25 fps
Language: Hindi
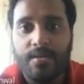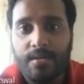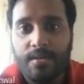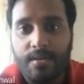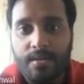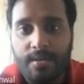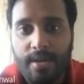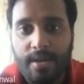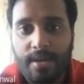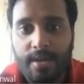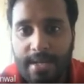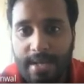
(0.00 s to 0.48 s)

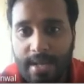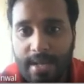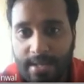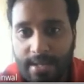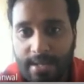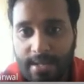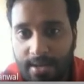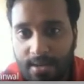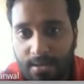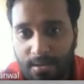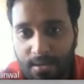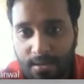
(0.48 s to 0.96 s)
का ये लिंक
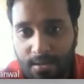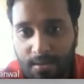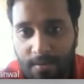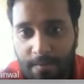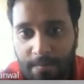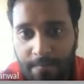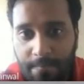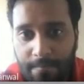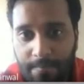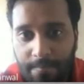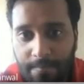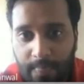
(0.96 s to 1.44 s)
था
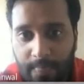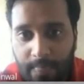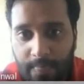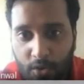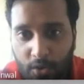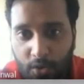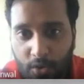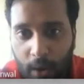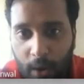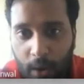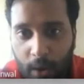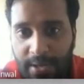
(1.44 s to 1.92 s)

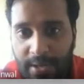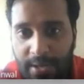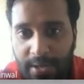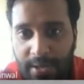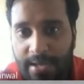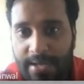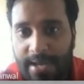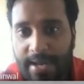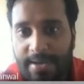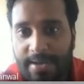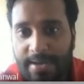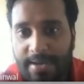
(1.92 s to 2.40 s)
कॉपी लिंक
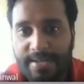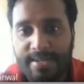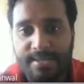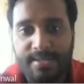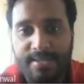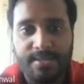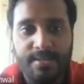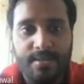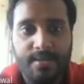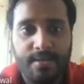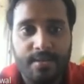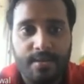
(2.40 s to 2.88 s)
एड्रेस
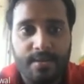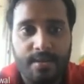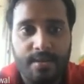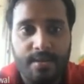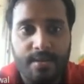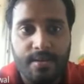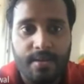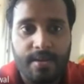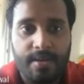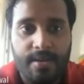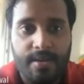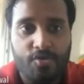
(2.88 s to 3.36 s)

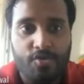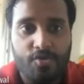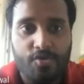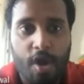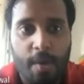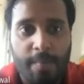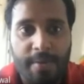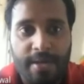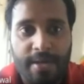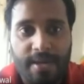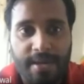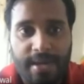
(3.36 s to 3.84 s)
इसको
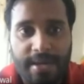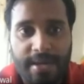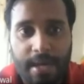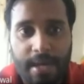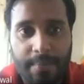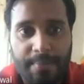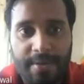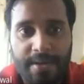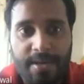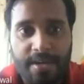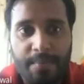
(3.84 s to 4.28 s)
कॉपी करके यहाँ पे अगर